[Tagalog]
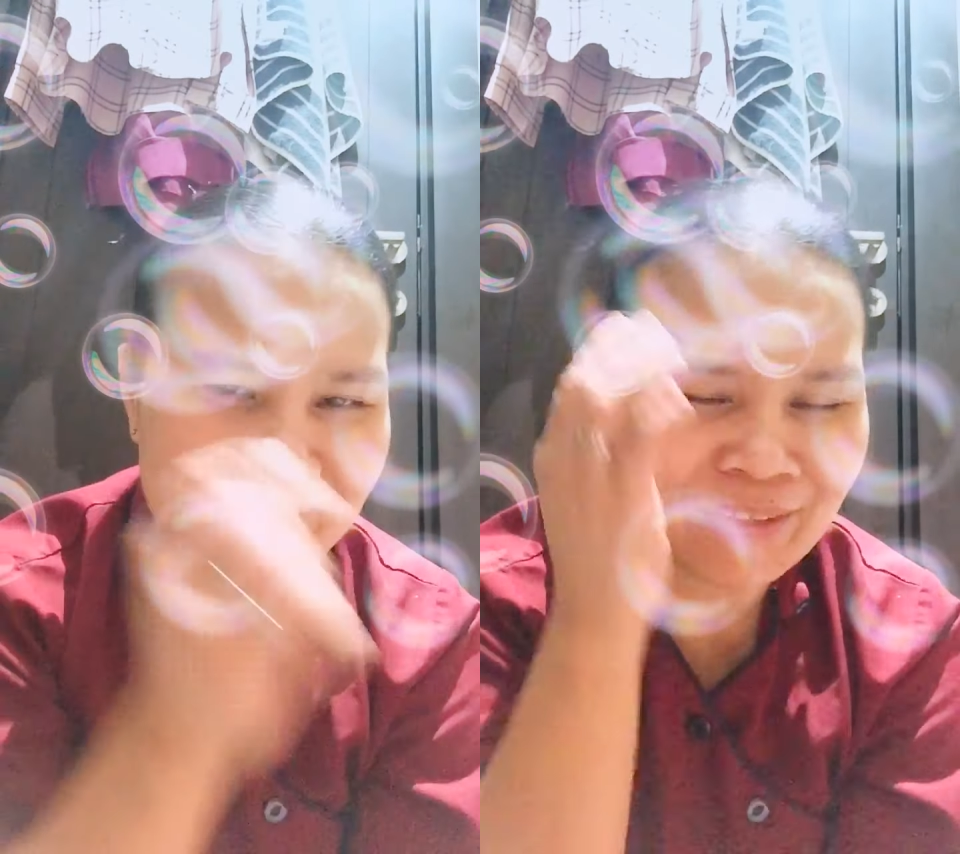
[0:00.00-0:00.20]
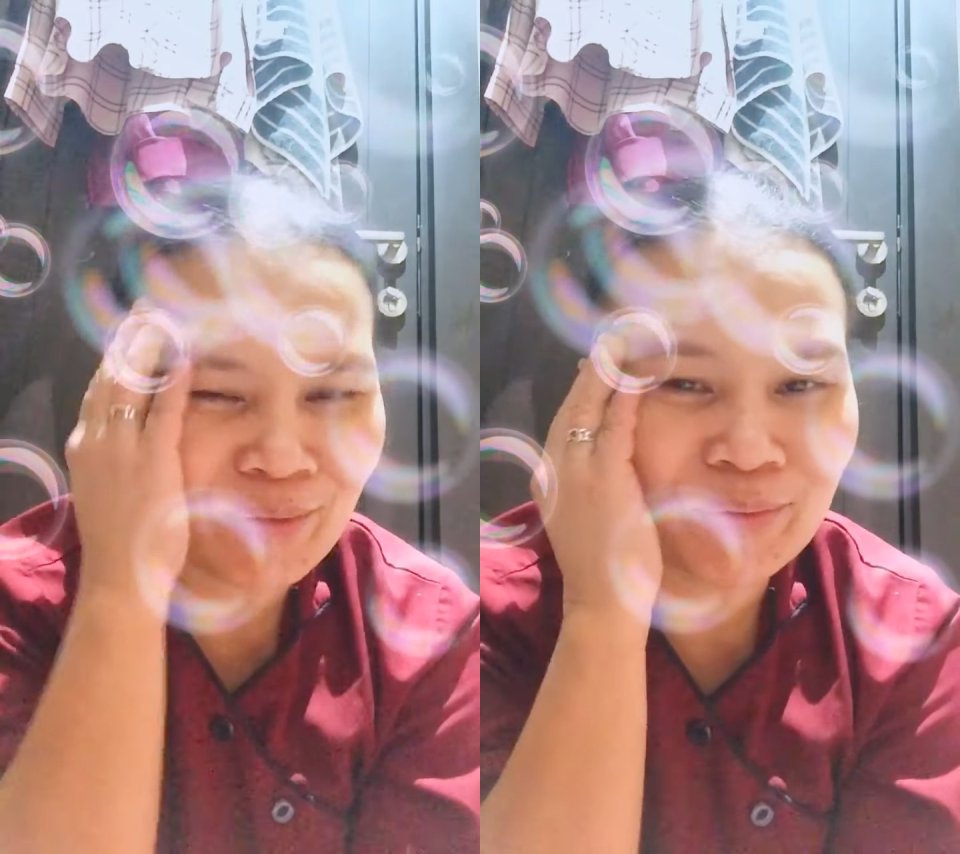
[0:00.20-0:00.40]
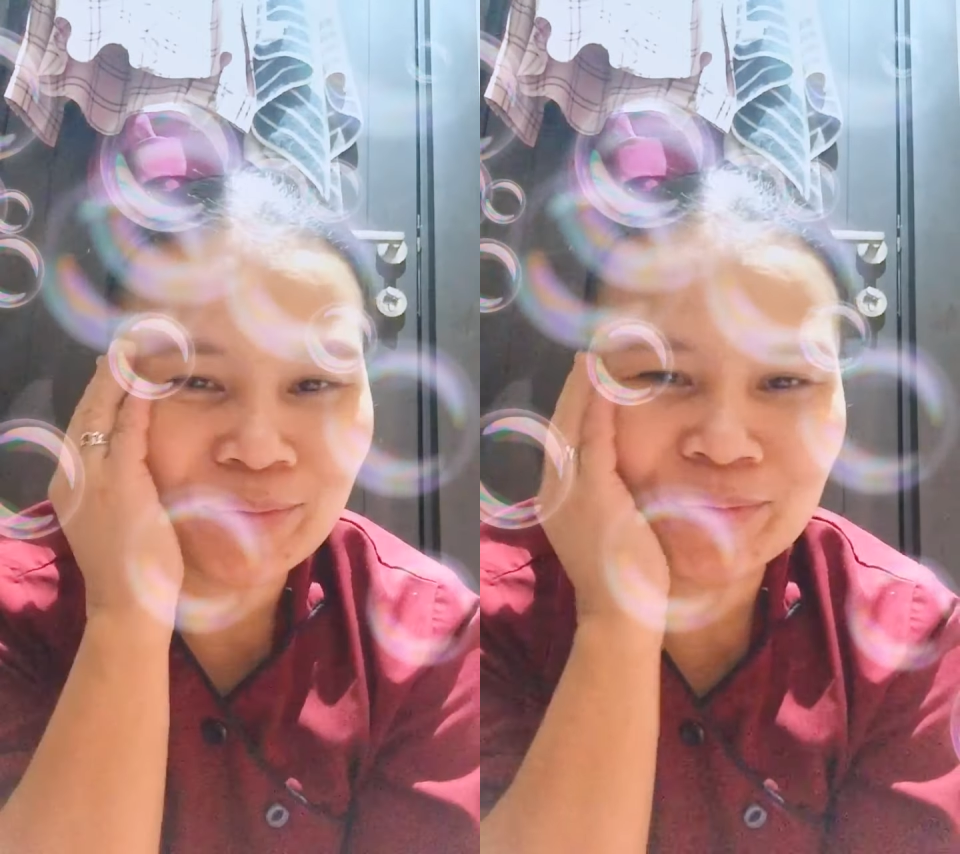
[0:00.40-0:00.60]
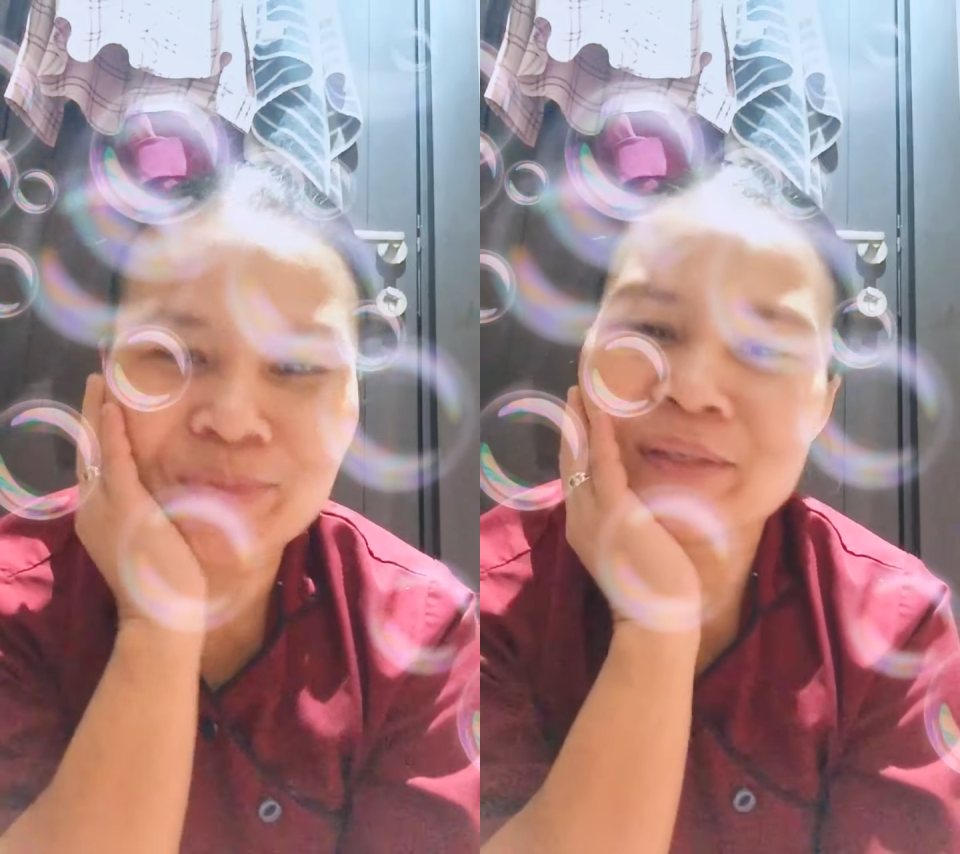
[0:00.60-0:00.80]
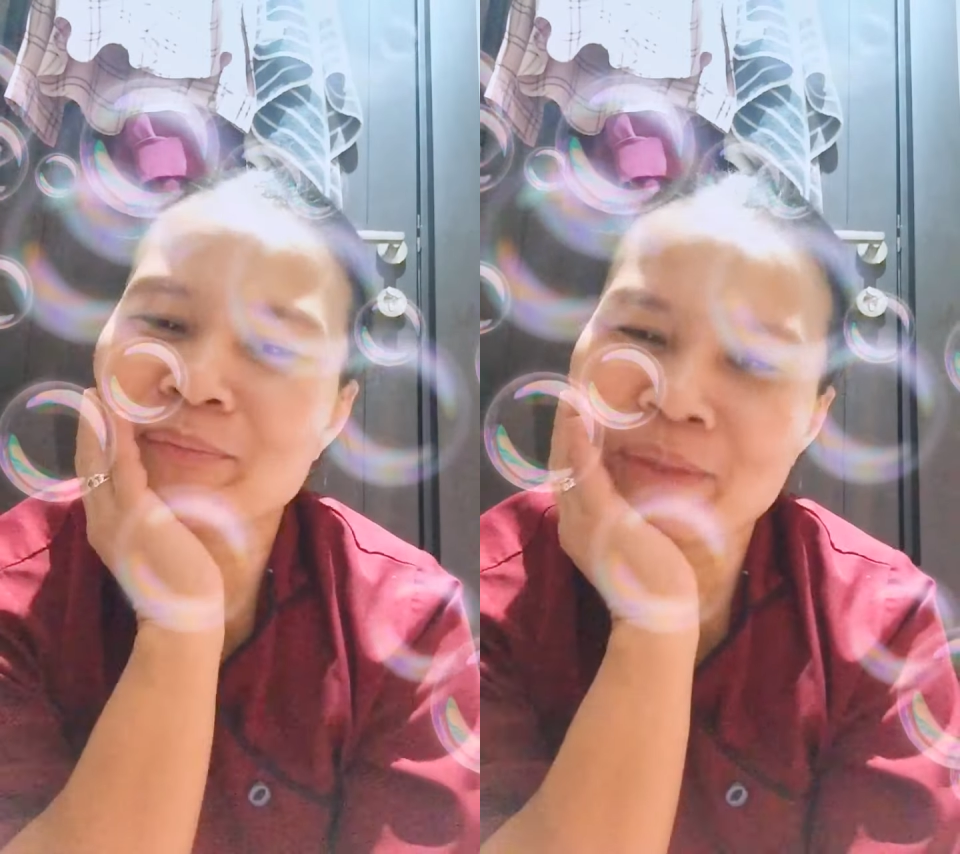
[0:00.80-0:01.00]
akong
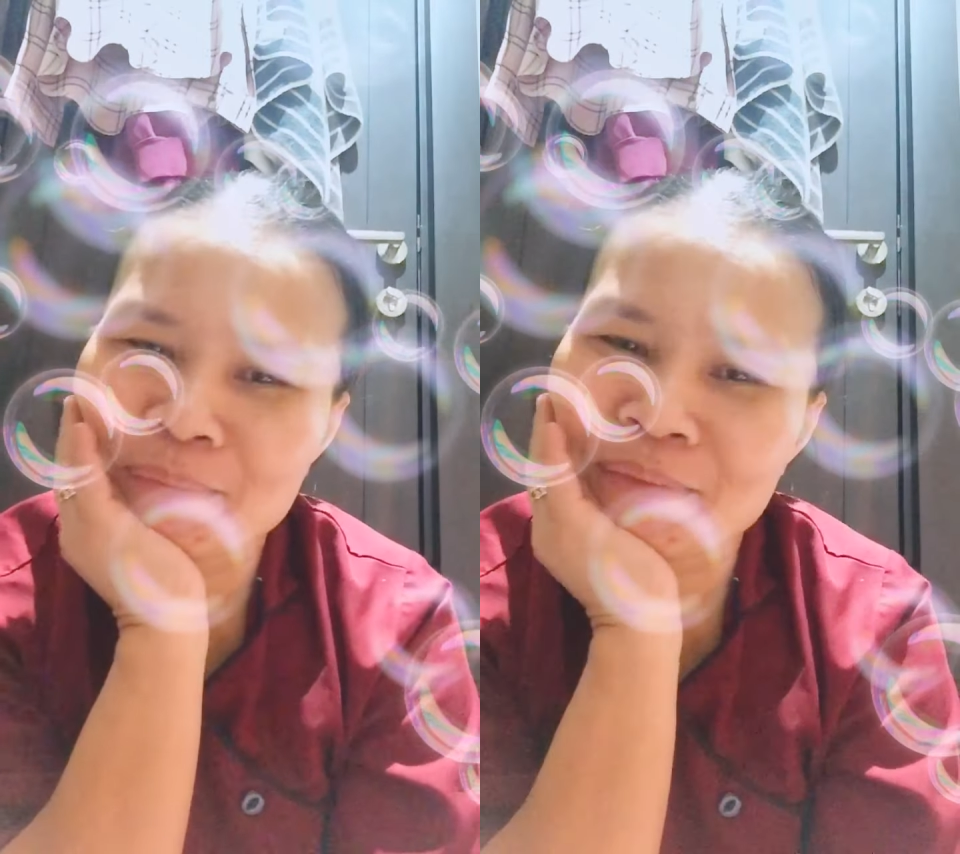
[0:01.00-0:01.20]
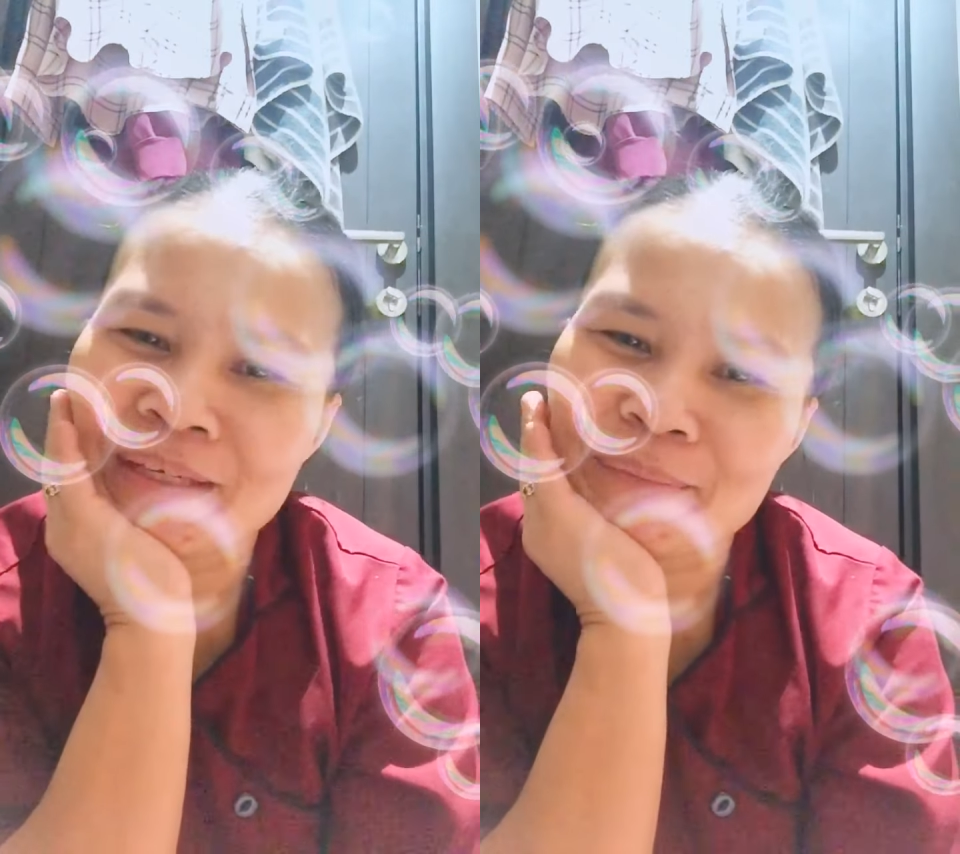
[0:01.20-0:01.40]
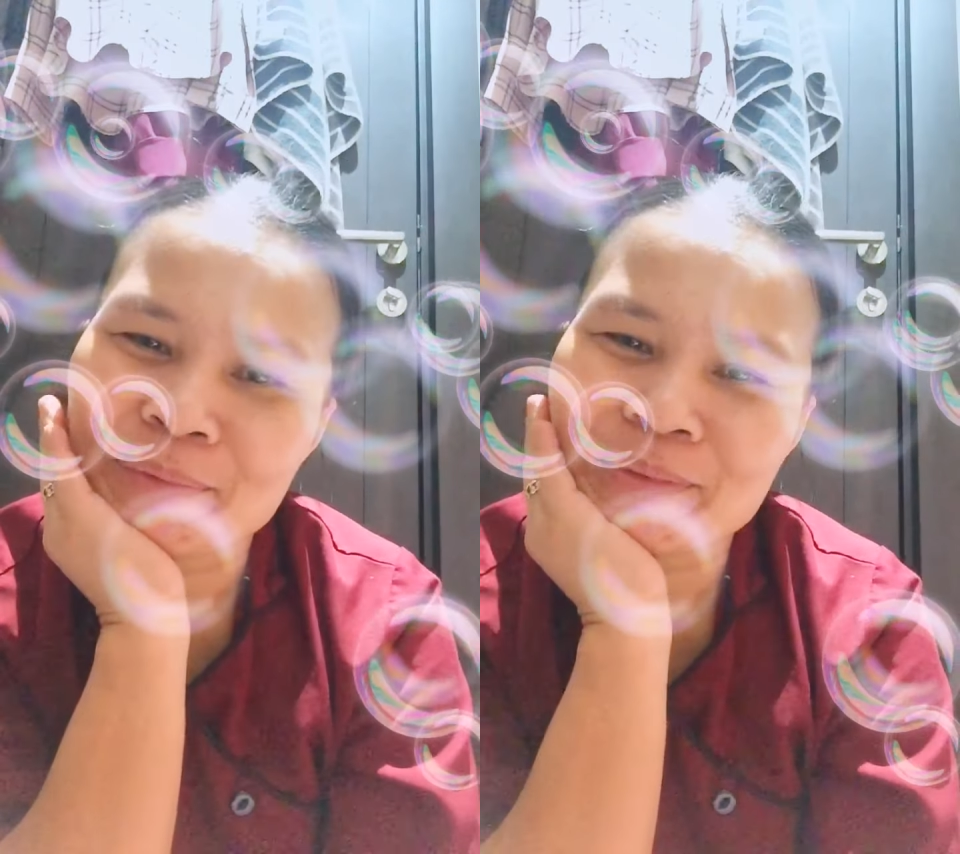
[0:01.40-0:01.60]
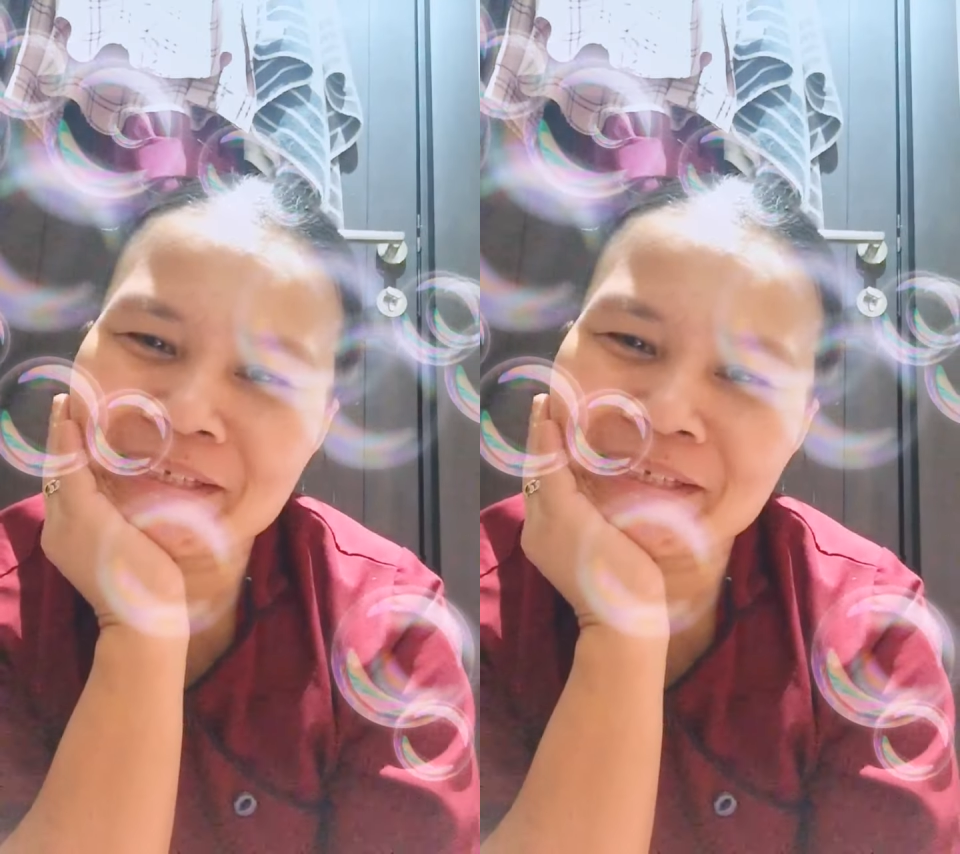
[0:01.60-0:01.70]
utok kay mura mangyapog